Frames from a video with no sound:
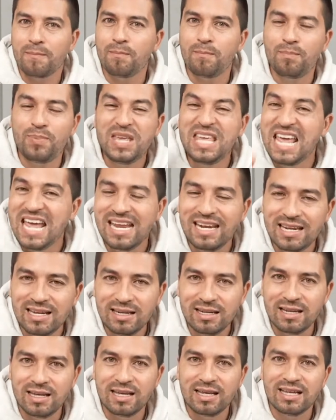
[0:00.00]

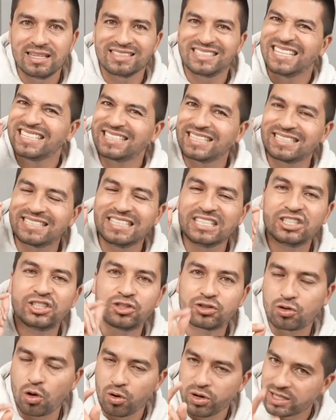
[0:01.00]
vienen de esas
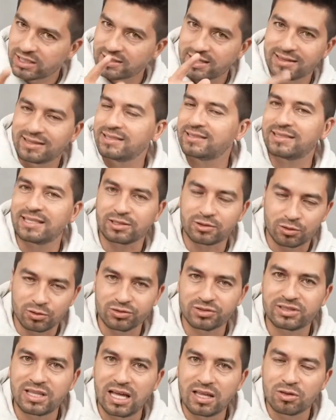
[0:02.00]
historias que te estás
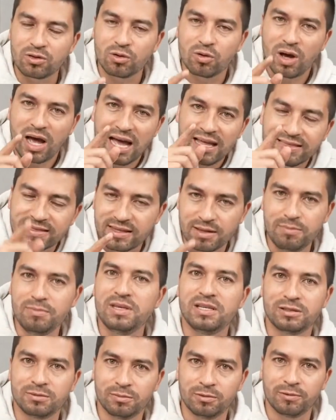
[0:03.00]
contando a ti
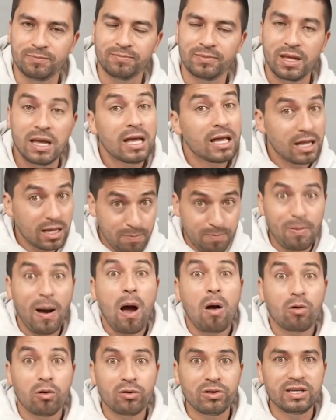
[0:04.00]
mismo. Y
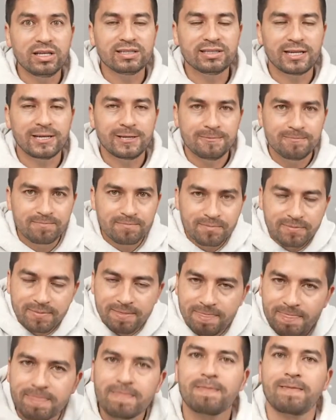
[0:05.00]
Pablo dice,
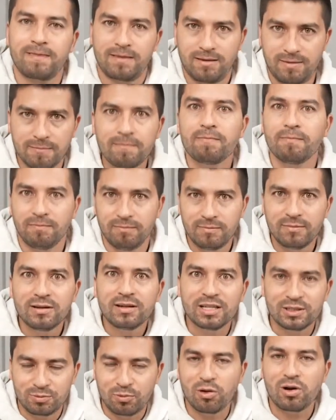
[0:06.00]

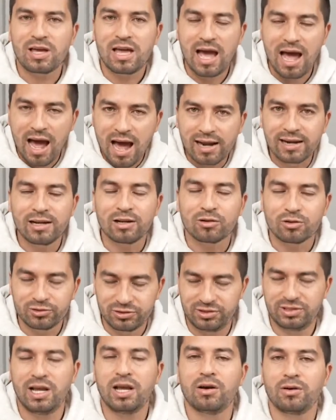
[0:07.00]
les voy a dar el
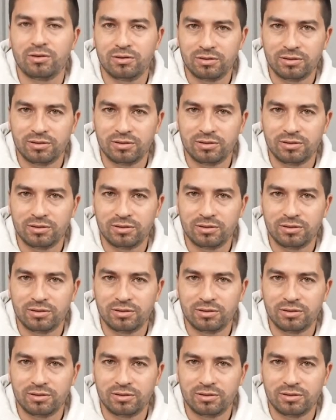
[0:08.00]
consejo.